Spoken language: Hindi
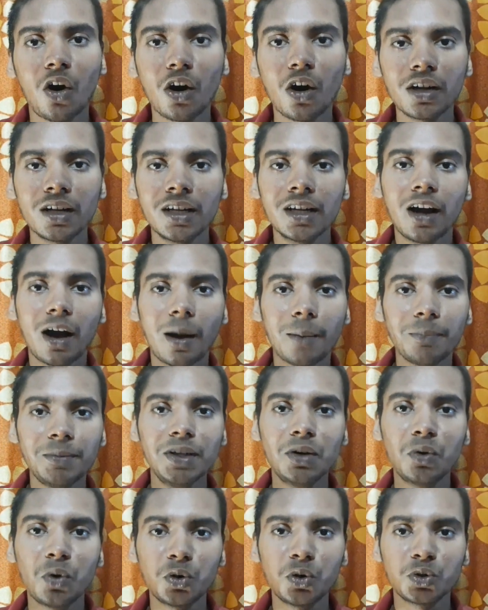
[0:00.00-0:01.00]
और
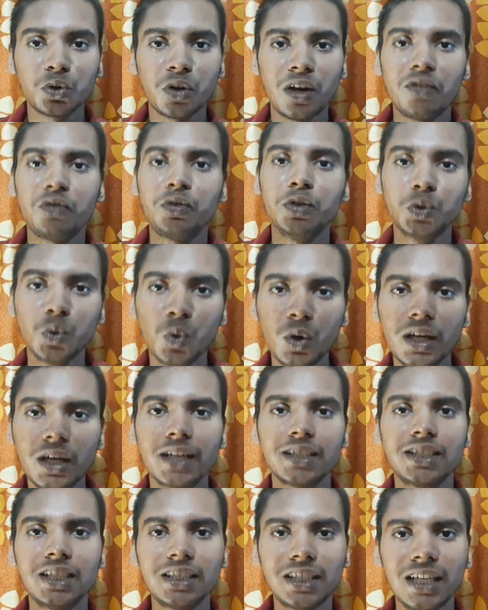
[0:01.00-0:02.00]
अमीर लोग जो है फिजूल
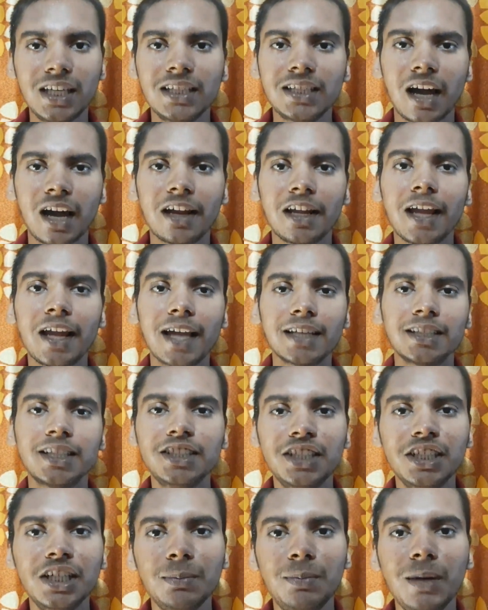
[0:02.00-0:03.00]
खर्च किए जा रहे ऐसी
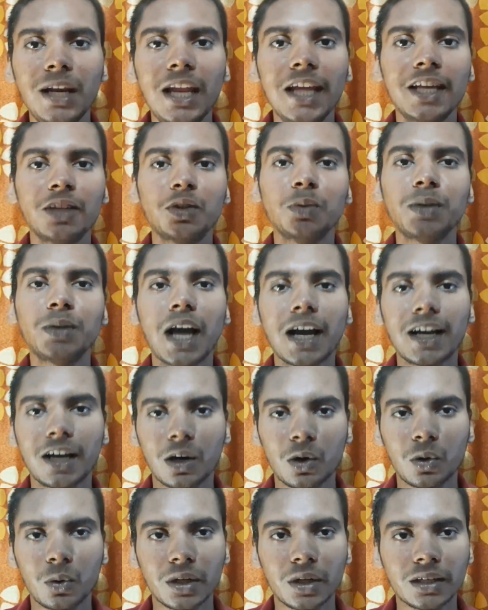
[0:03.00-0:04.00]
जीडीपी लेके तुम क्या कर
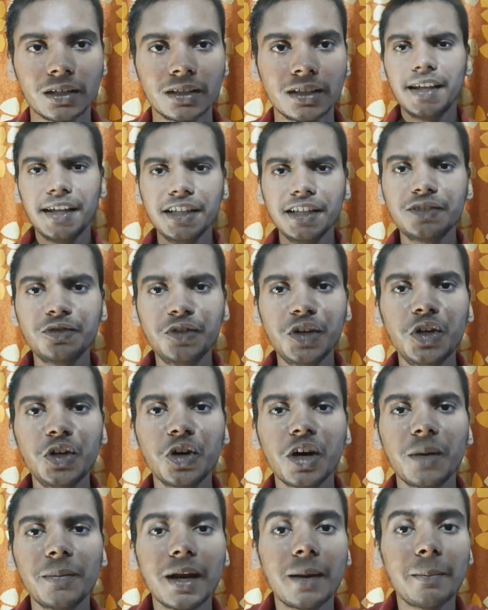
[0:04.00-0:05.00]
लोगे इस वीडियो
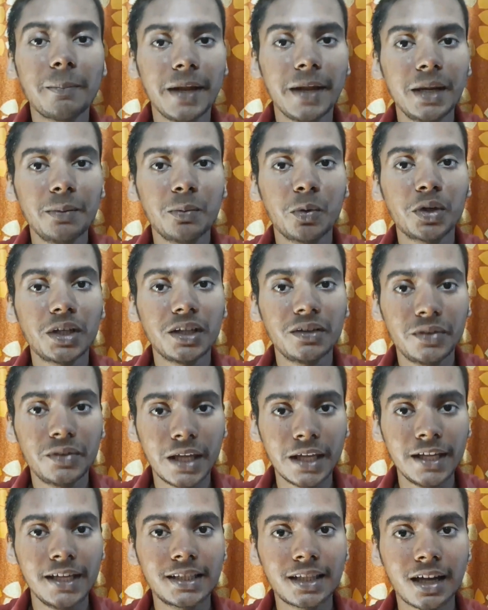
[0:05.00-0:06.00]
का मेरा मेन मोटिव
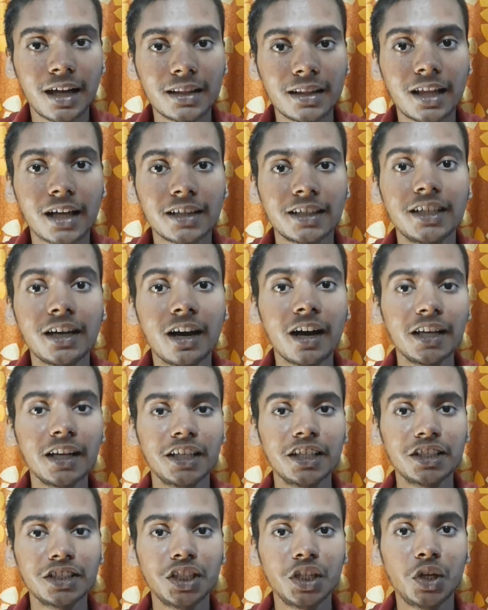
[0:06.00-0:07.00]
यही था ताकि हर
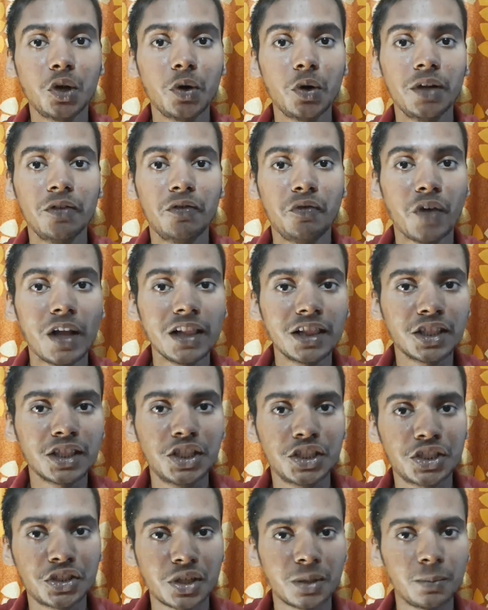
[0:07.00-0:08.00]
किसी को ये वेल्थ
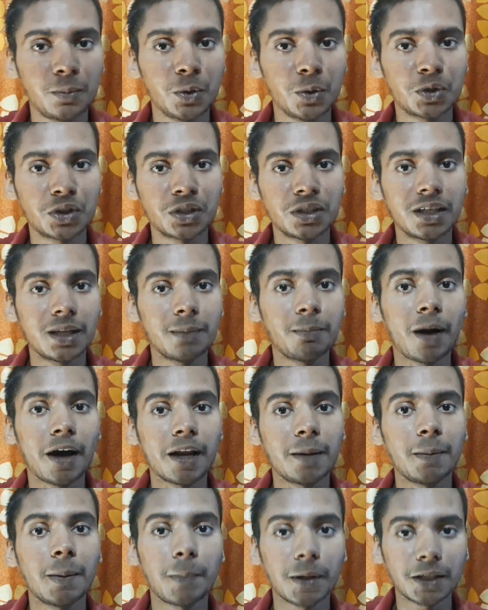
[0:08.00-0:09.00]
डिस्ट्रीब्यूशन के
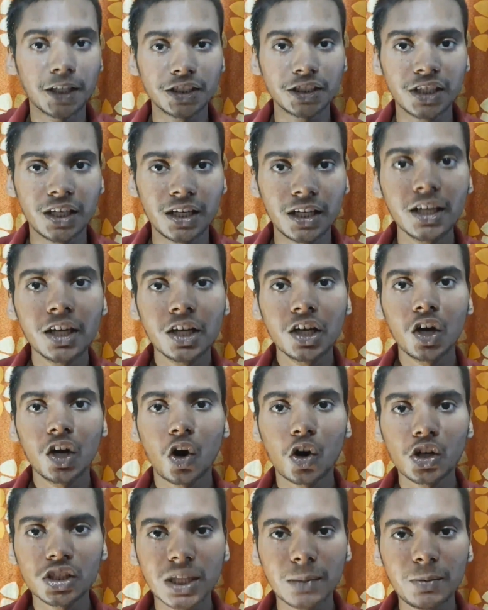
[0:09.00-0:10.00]
बारे में पता चले
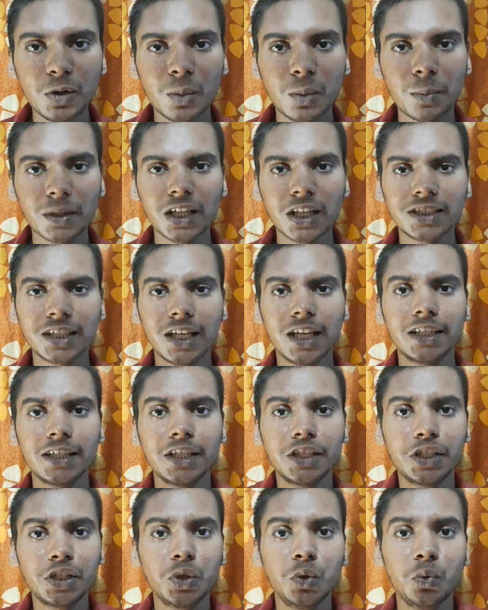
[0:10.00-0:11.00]
और सभी को पता चले कि
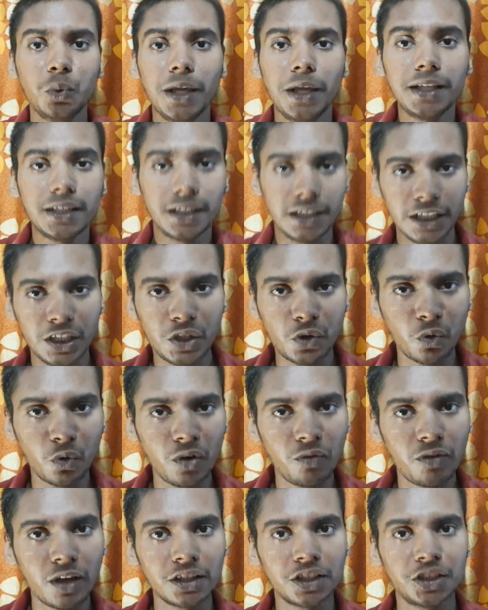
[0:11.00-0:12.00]
क्यों एक इक्वल
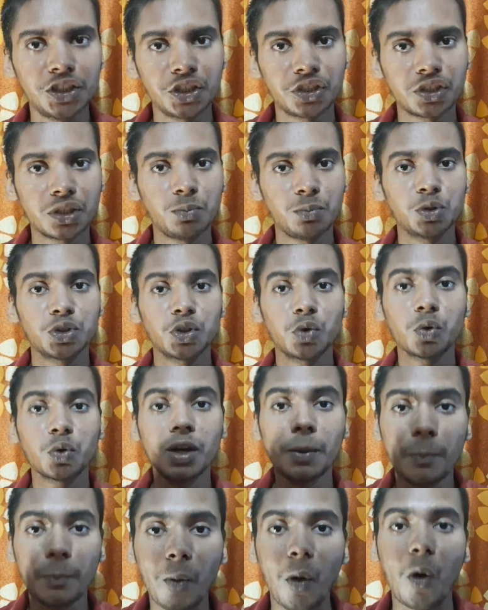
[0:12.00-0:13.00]
वेल्थ डिस्ट्रीब्यूशन
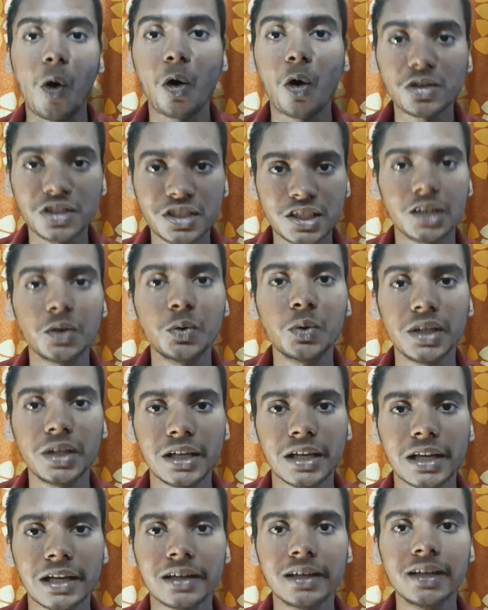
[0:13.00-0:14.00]
होना बहुत ज़रूरी
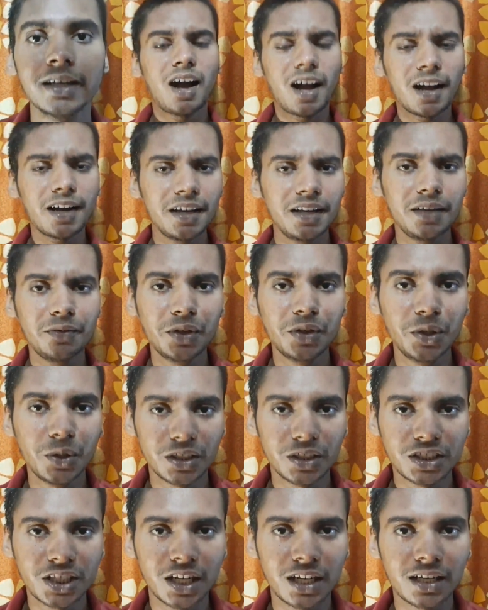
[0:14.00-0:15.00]
है अगर ये वीडियो
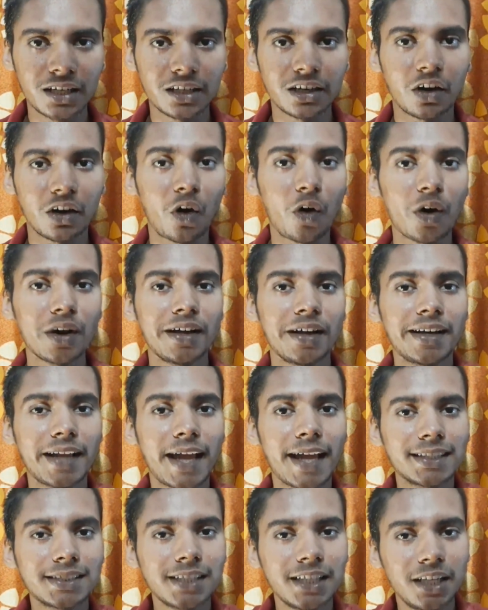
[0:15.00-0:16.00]
अच्छा लगा और अगर
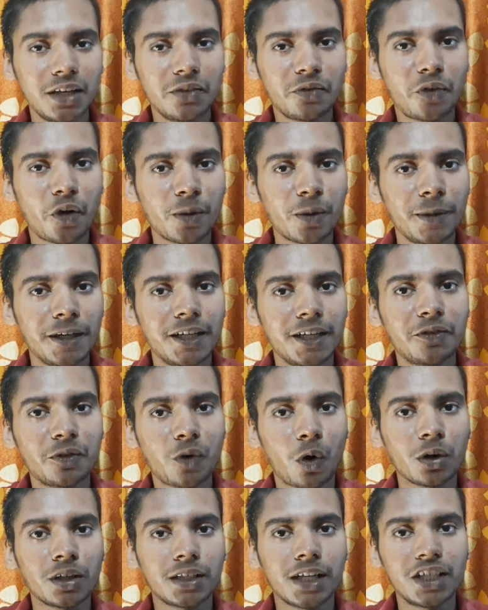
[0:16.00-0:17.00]
ऐसे ही इन्फॉर्मेटिव
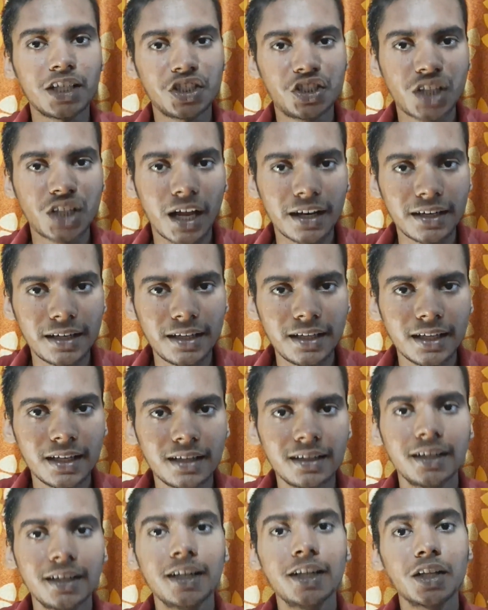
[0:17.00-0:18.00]
कॉन्टेंट्स जाननी है
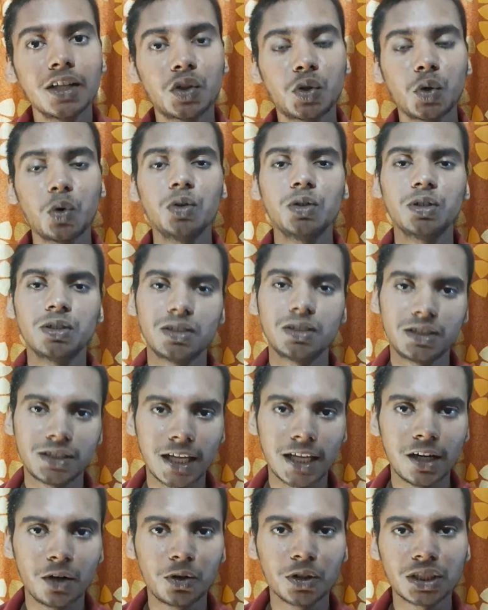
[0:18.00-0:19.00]
तो
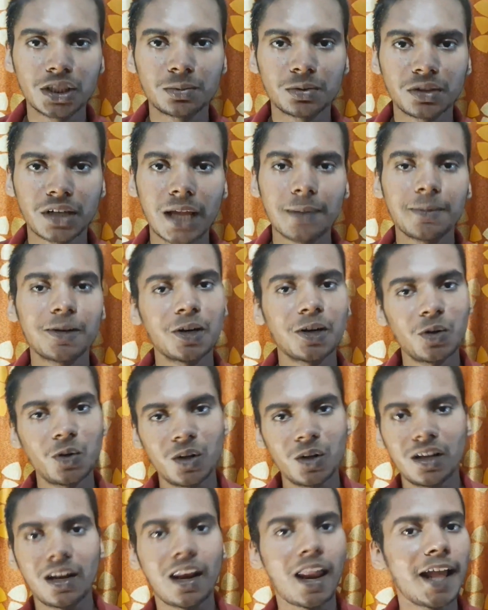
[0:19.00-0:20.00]
चैनल को सब्सक्राइब करो
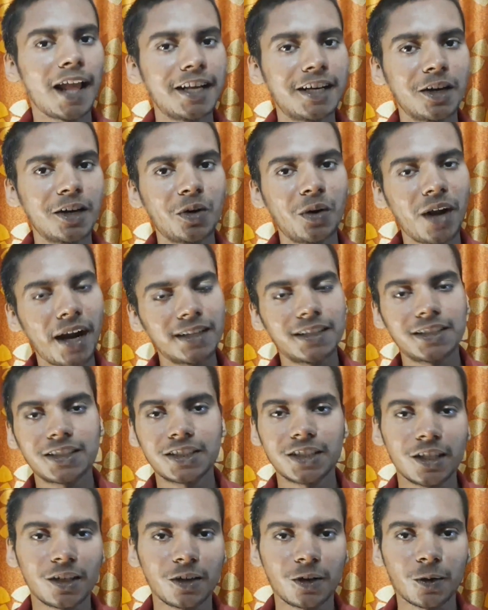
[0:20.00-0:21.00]
लाइक करो एंड
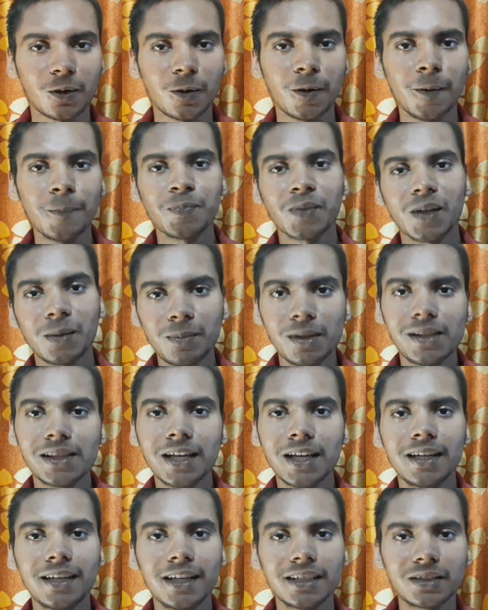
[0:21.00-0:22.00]
शेयर करो
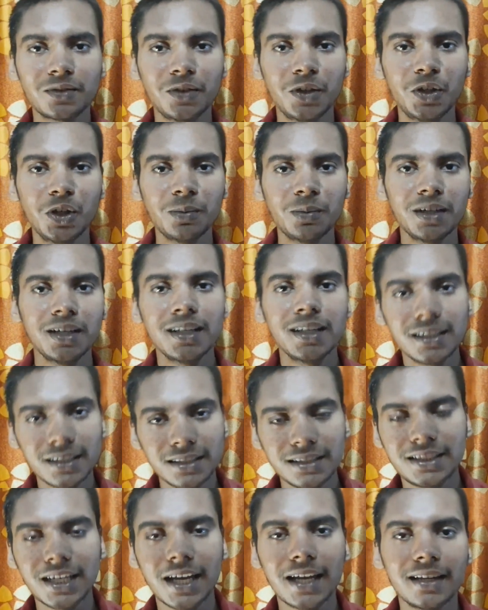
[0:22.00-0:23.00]
मिलते हैं नेक्स्ट वीडियो में
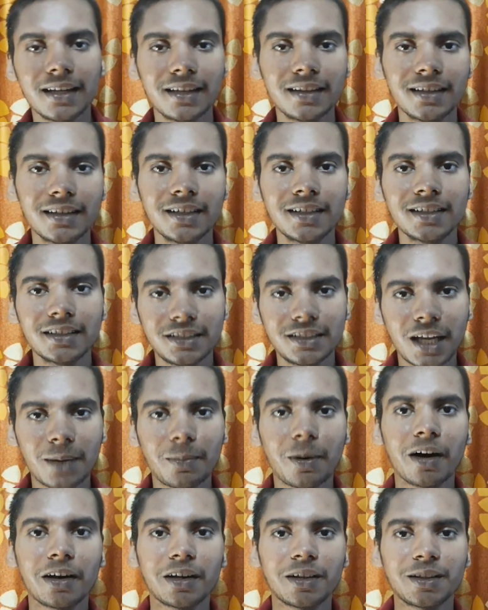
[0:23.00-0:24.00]
जय हिंद जय
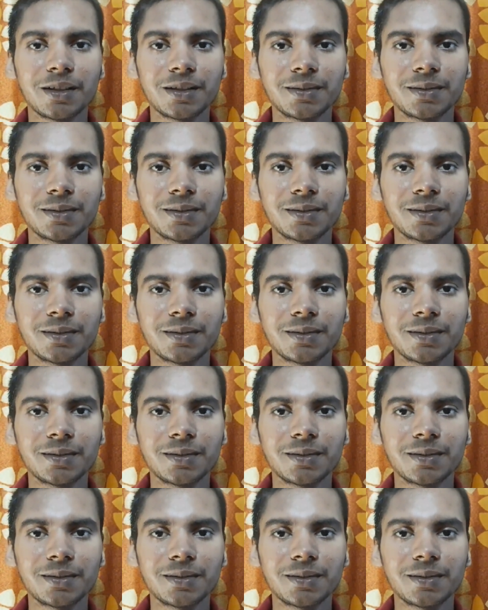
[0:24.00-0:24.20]
भारत